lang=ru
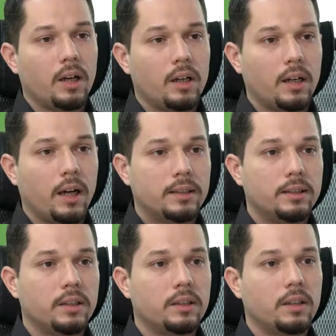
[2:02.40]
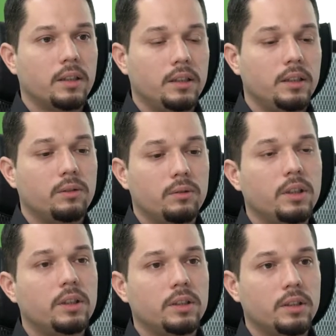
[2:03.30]
а, отдела и
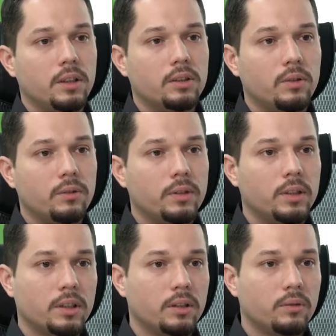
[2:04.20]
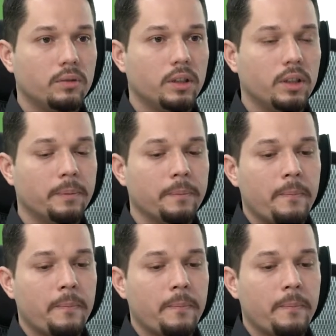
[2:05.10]
другие заинтересованные сотрудники.